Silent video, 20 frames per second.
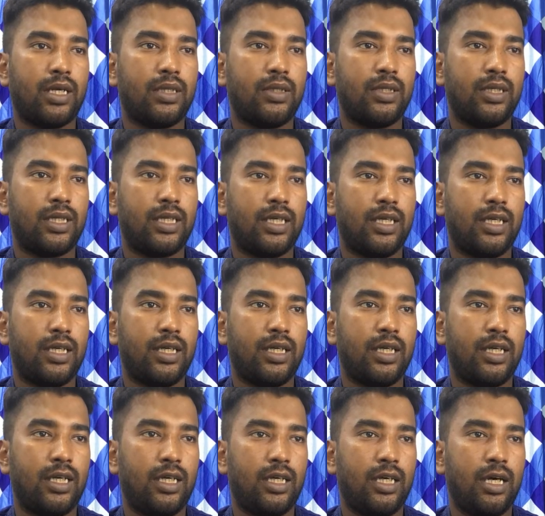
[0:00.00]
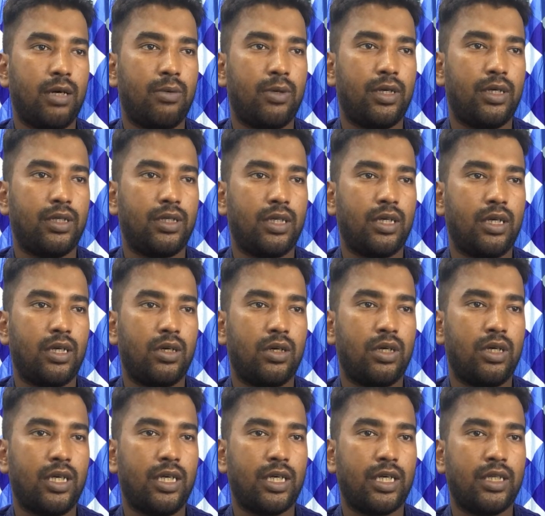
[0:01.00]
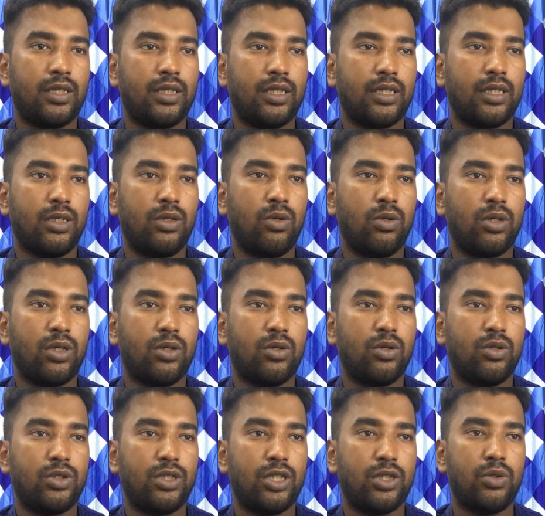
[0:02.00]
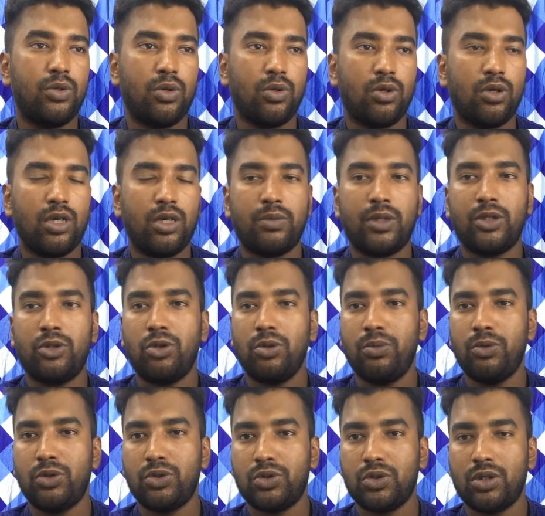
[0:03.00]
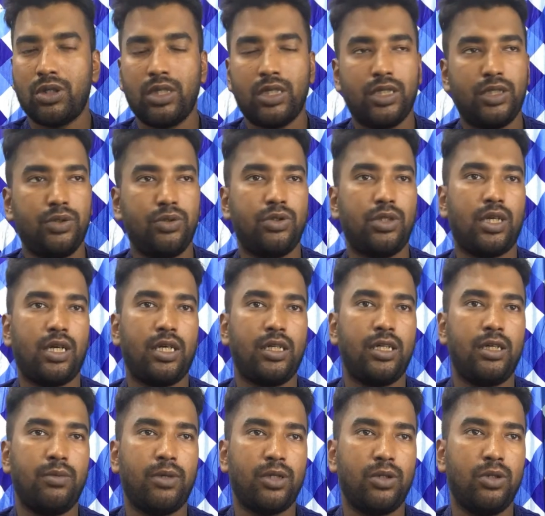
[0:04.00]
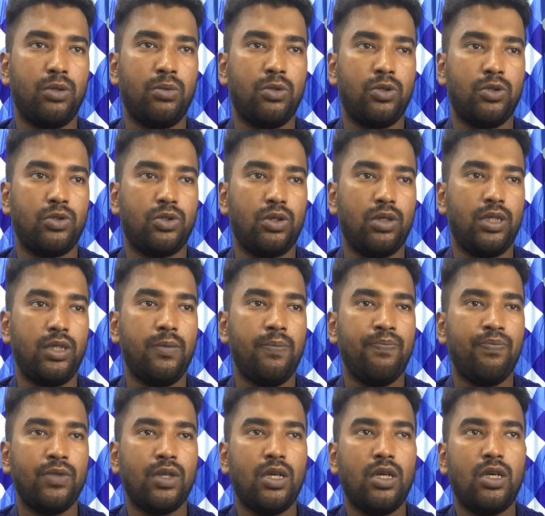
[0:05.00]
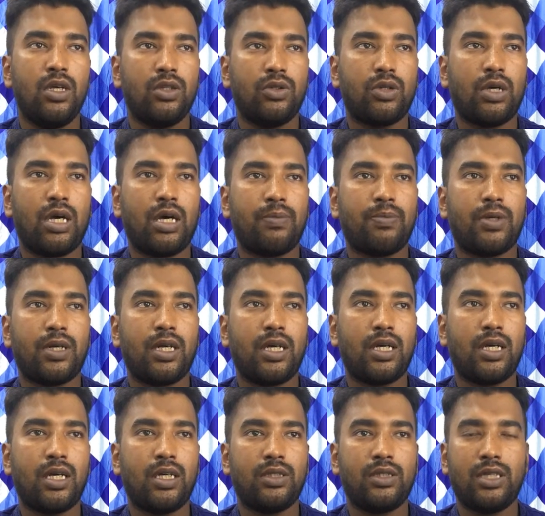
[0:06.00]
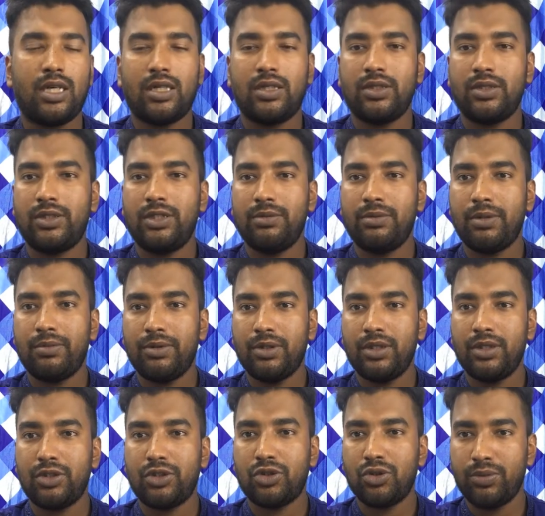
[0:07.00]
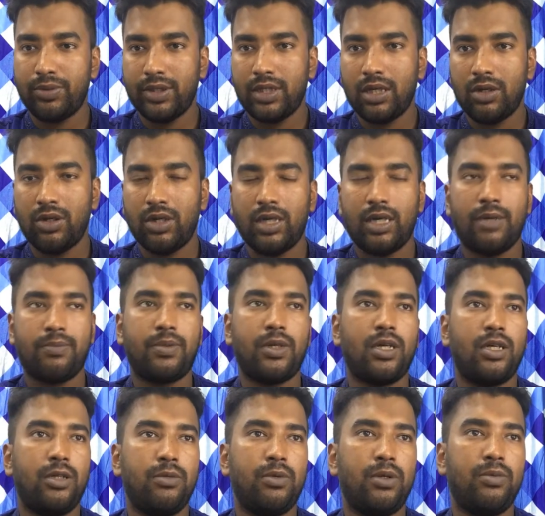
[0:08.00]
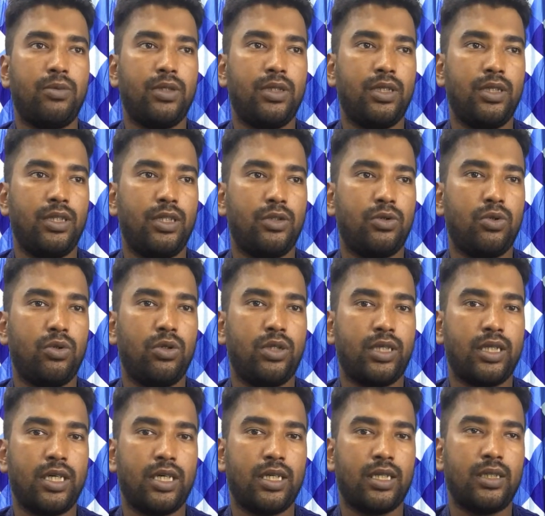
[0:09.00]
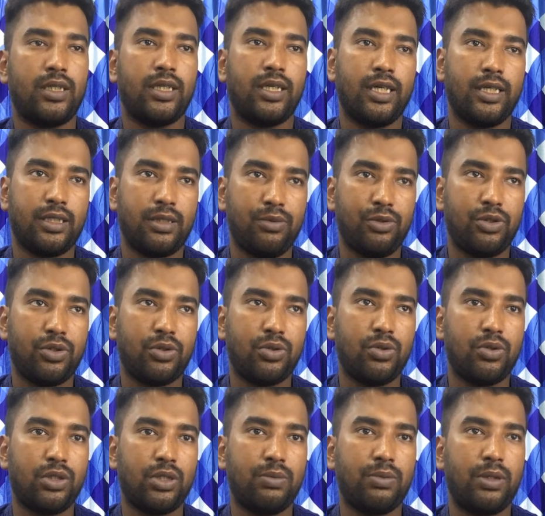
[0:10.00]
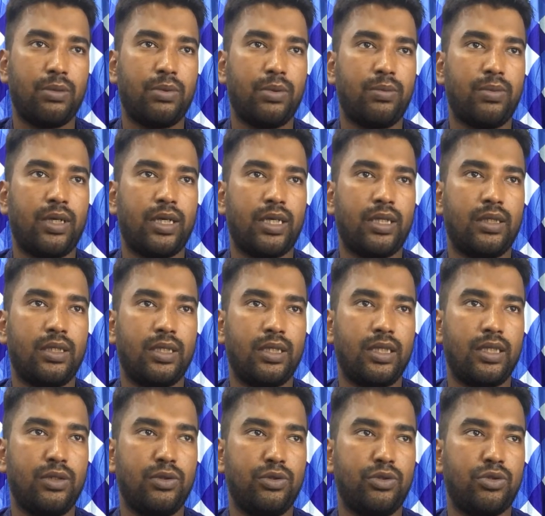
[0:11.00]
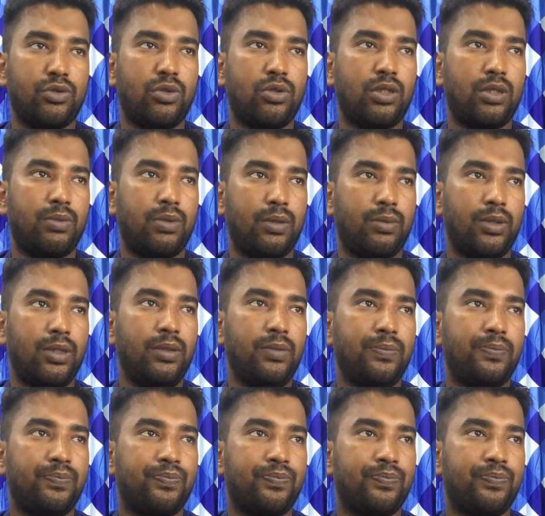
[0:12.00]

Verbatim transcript: এখান থেকে আমার এটা এখান থেকে লগিং হচ্ছে ডঙ্গলের মাধ্যমেও চলে ইউজার আইডির মাধ্যমেও চলে তো আপনারা যার যেভাবে সুবিধা হয় আপনারা এভাবে এই টুলটিকে এখান থেকে অ্যাক্টিভেশন করতে পারবেন বা এখান থেকে ইউজ করতে পারবেন